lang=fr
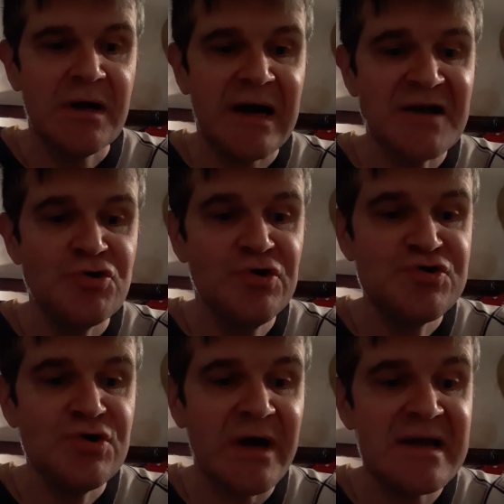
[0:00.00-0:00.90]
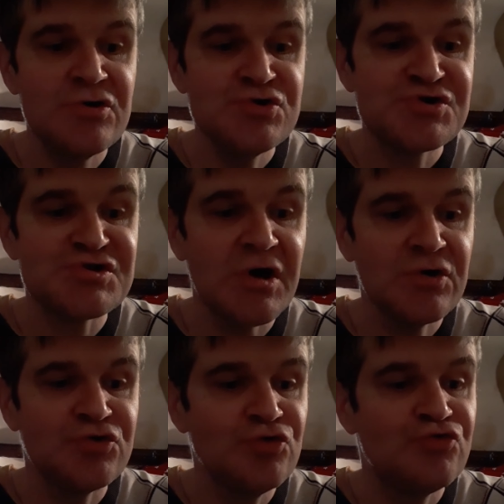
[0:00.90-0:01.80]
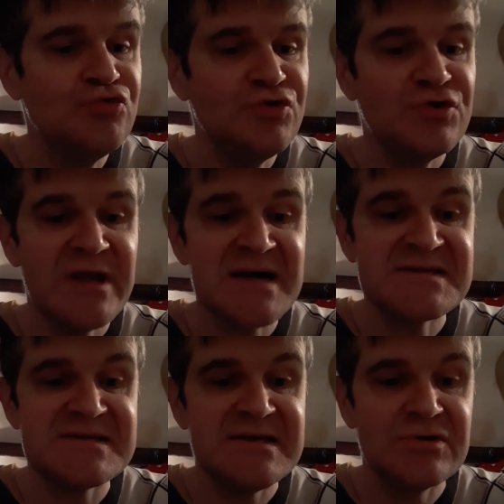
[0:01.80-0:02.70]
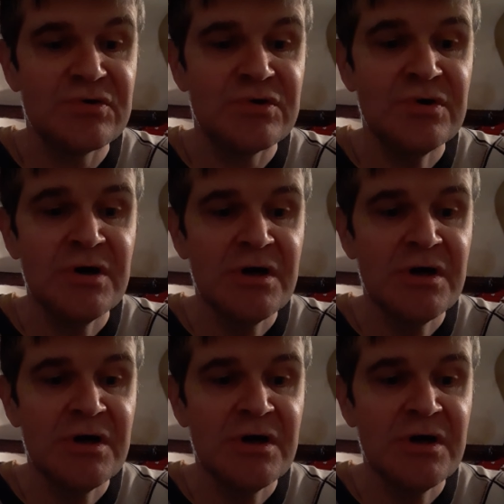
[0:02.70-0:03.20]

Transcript: La culture est le sang de toute nation,